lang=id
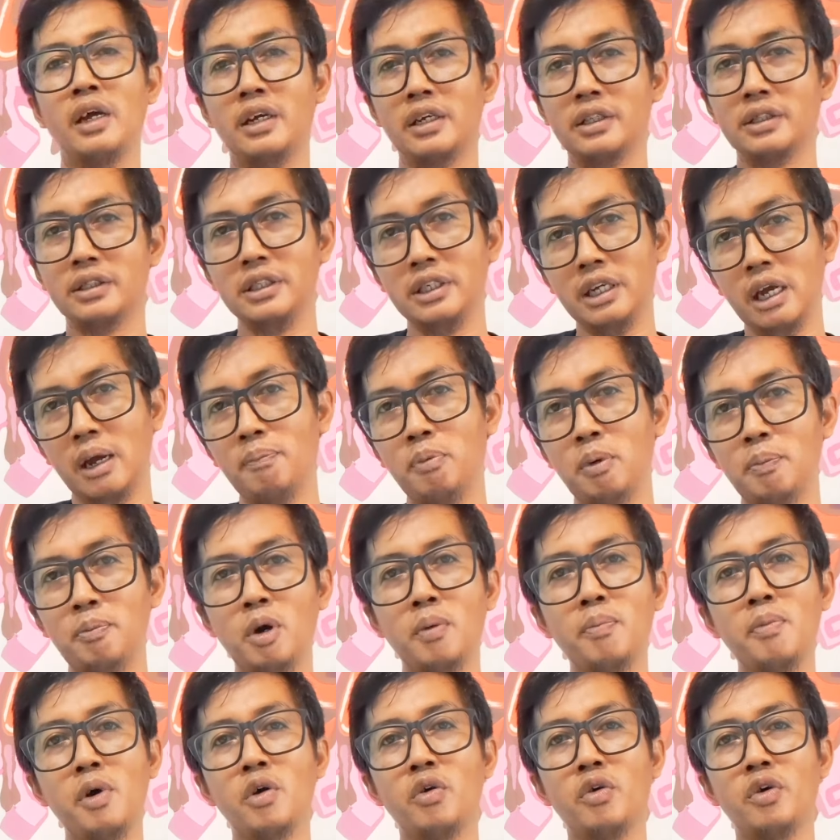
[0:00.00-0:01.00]
Ketika
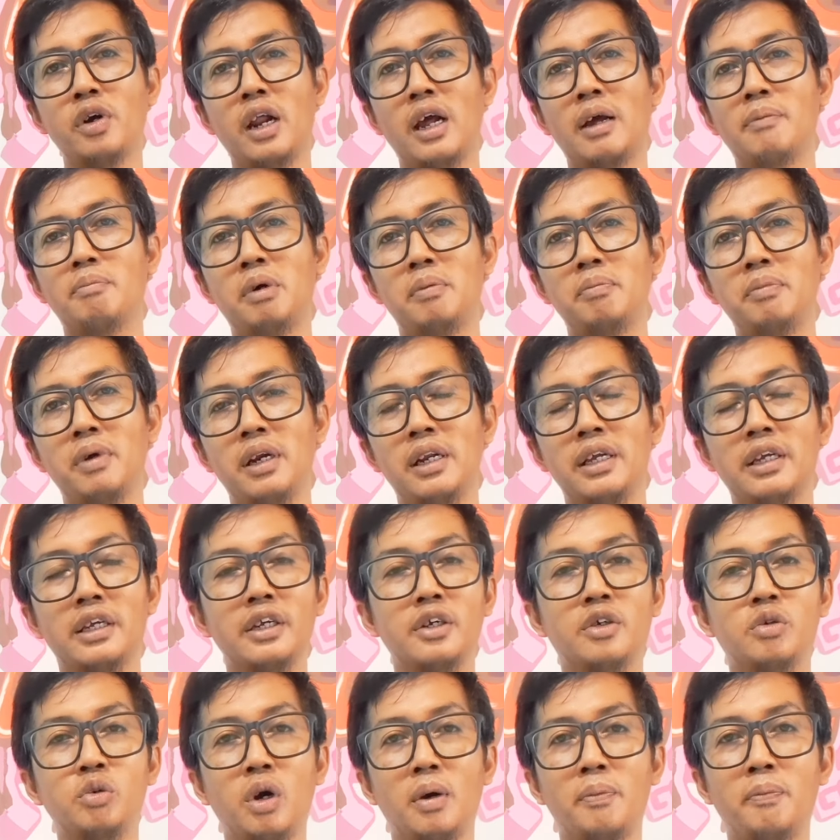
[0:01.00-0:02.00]
pupuk pengguna
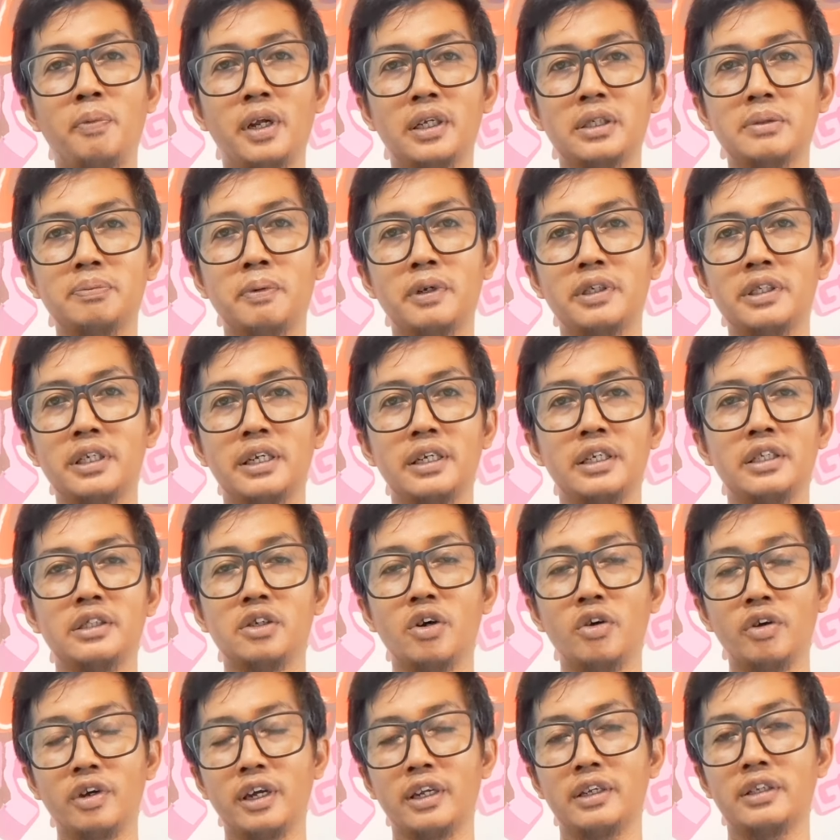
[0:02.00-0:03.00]
memiliki 12%
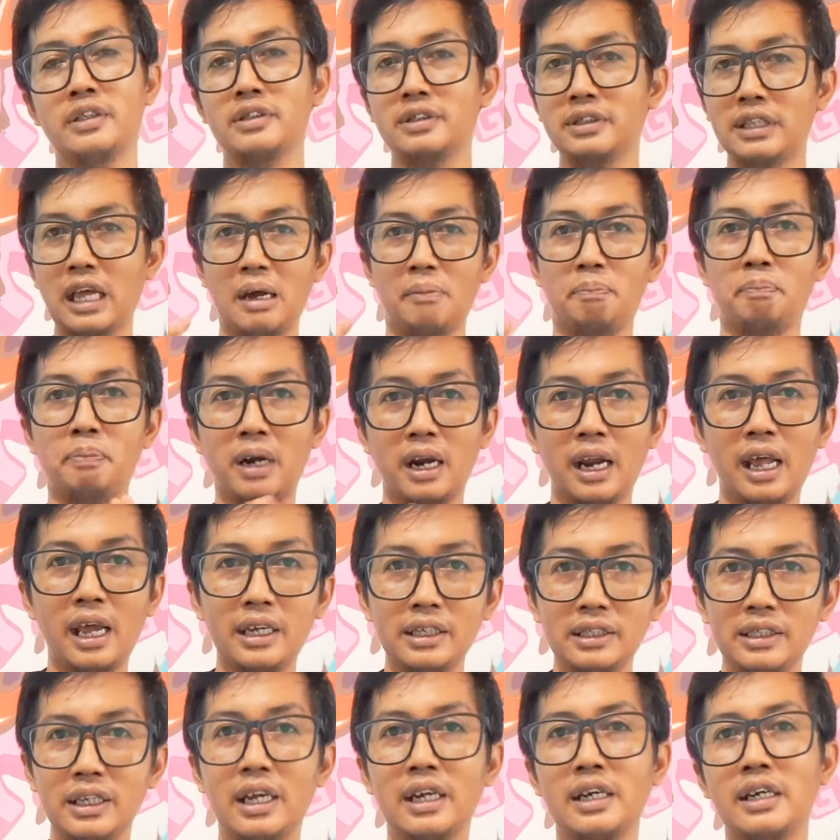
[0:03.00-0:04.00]
nitrogen, tak
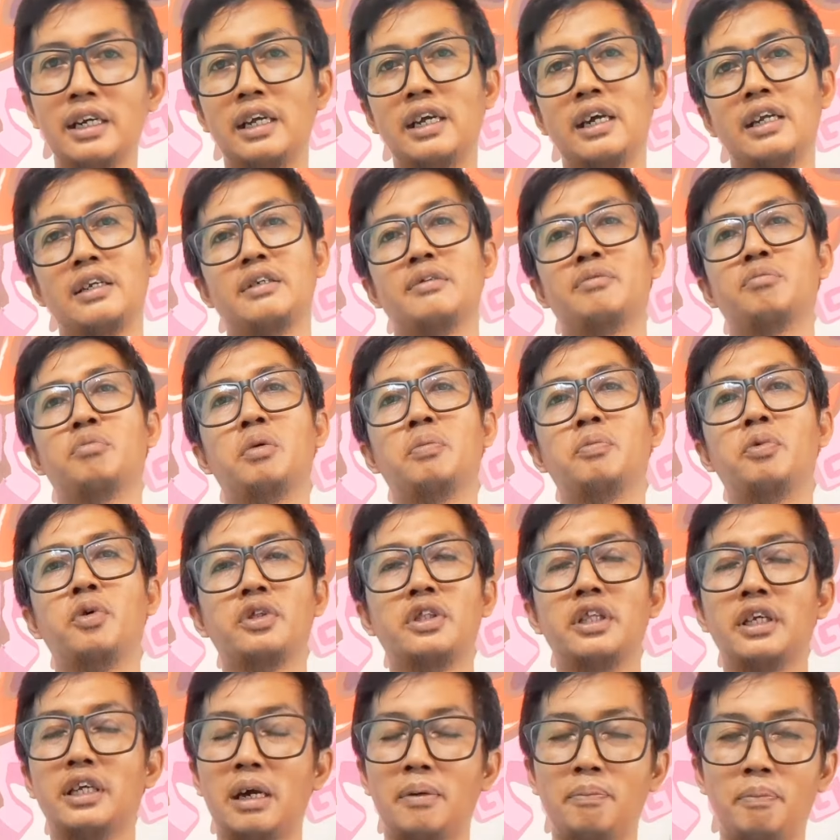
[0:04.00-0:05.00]
pelaknya dengan
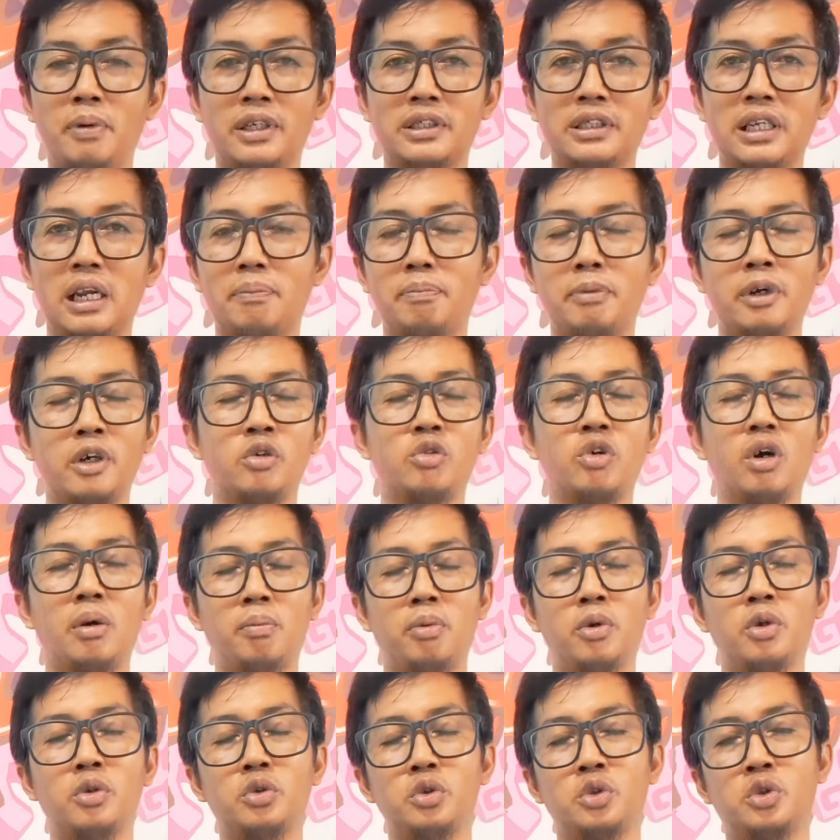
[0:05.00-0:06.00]
pupuk
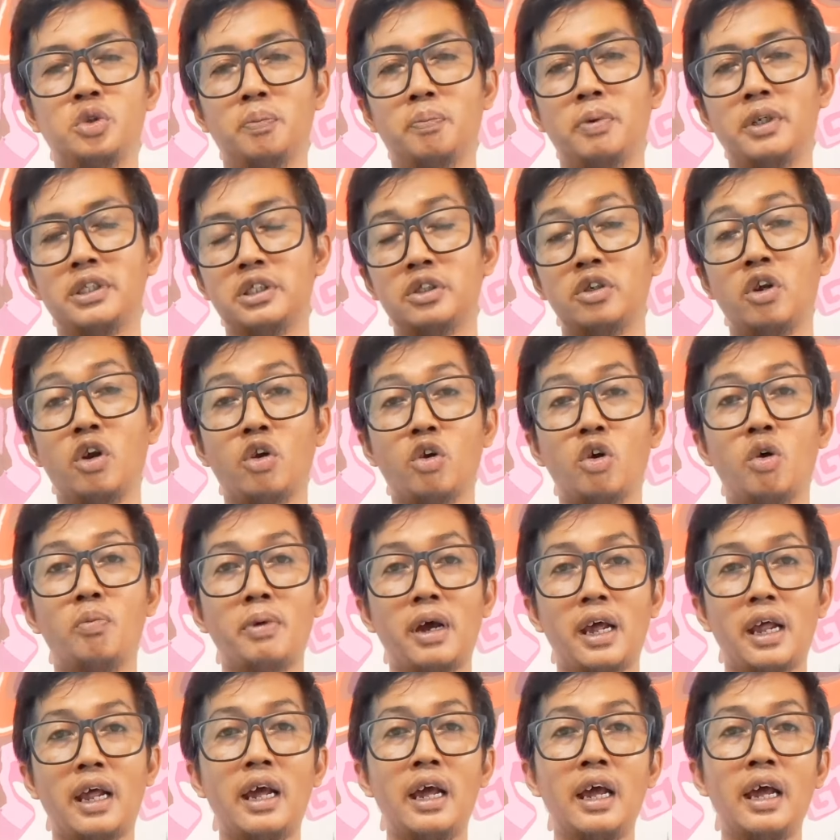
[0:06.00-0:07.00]
13827 plus
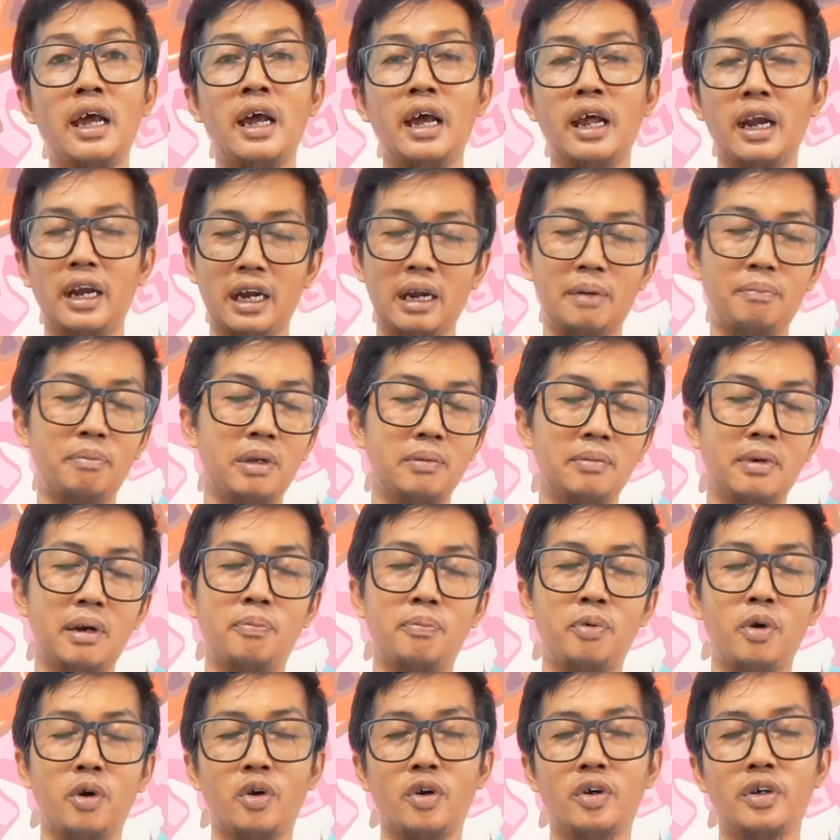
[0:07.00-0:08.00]
0,65
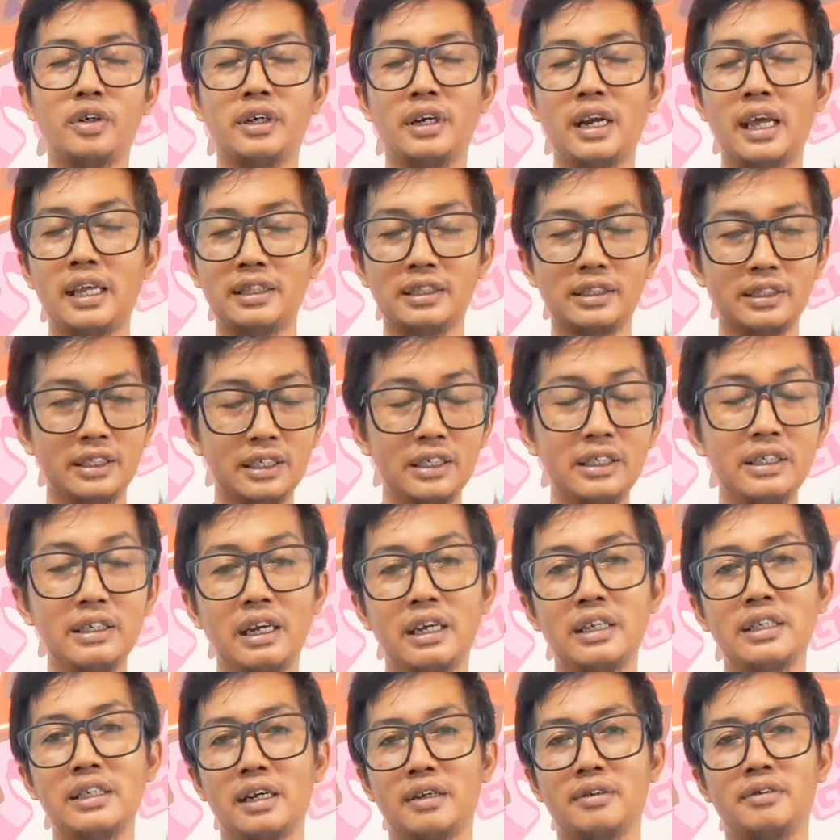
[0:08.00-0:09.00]
boron
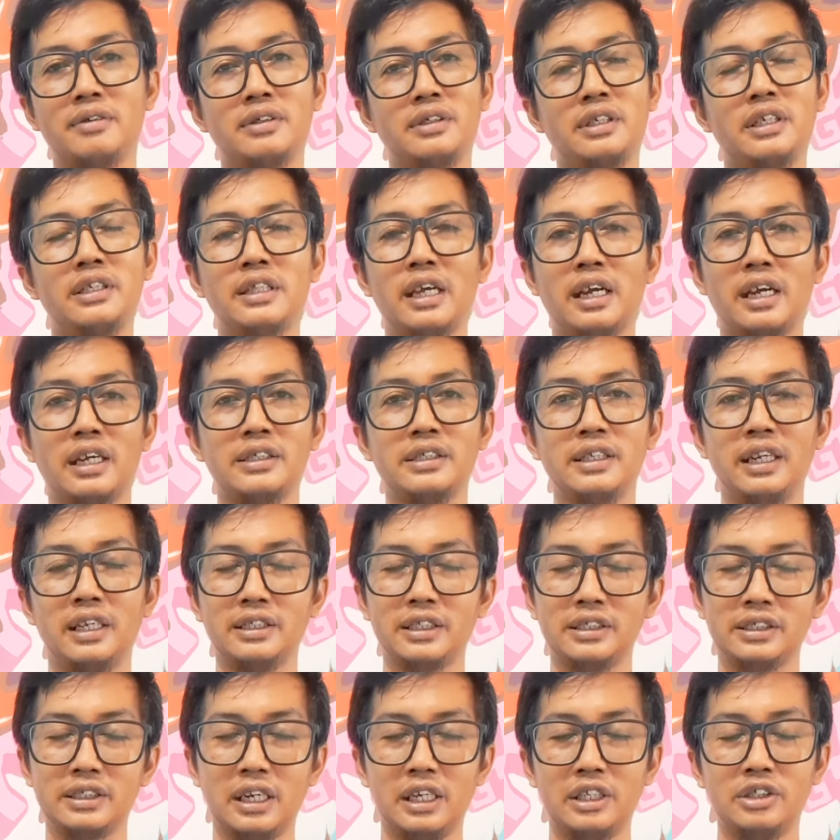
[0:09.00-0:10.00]
nantinya yang kita akan
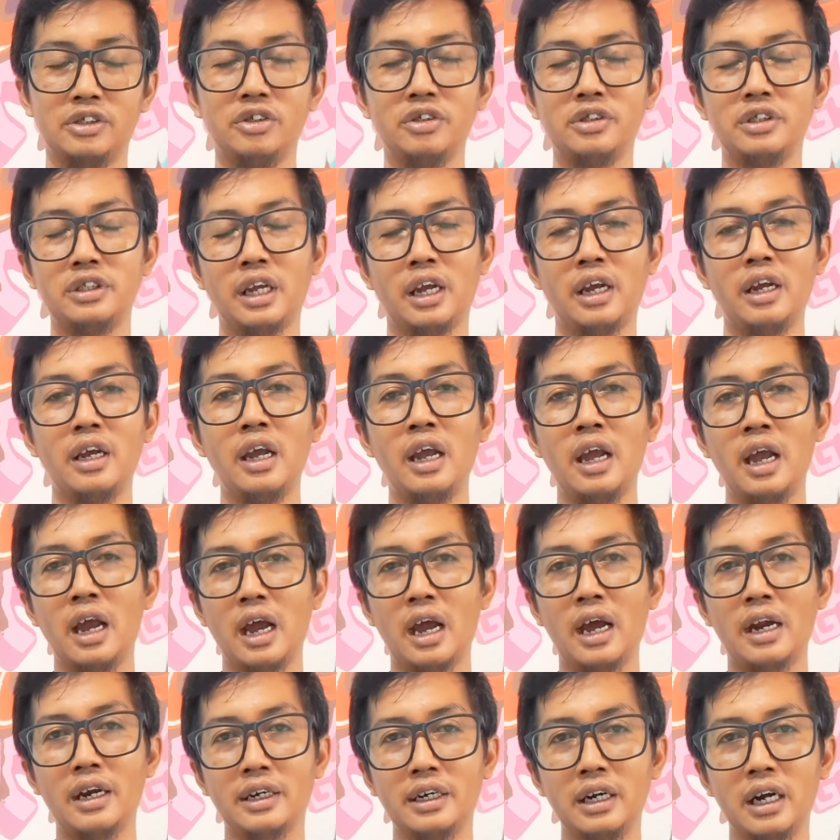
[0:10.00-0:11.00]
jelaskan selanjutnya
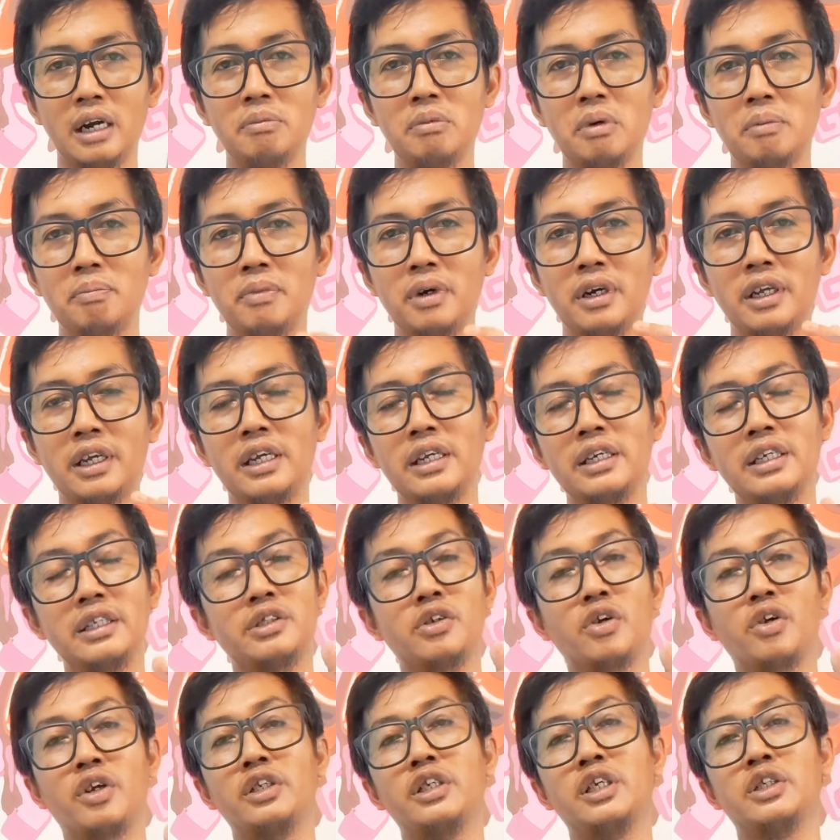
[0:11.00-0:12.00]
adalah memiliki
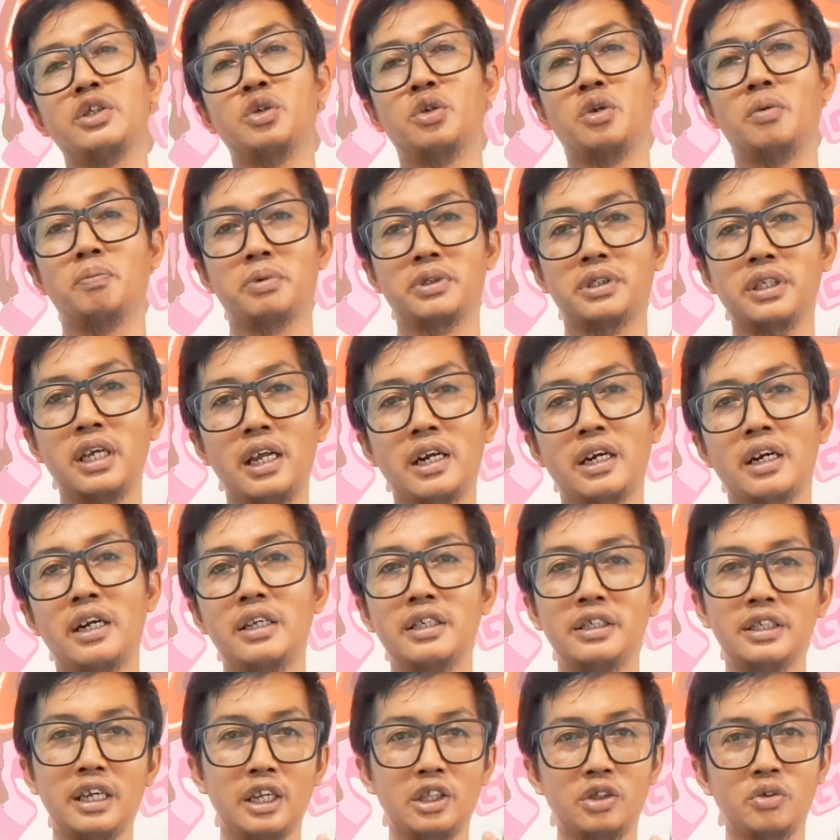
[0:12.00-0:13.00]
nitrogen yang cukup
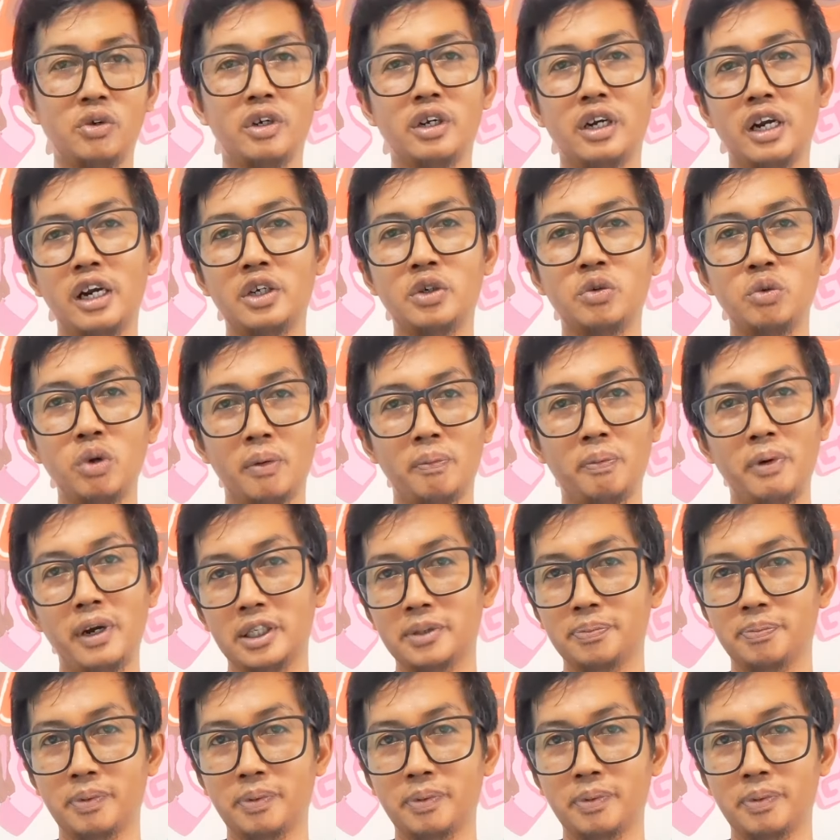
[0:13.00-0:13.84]
besar yaitu adalah 12%.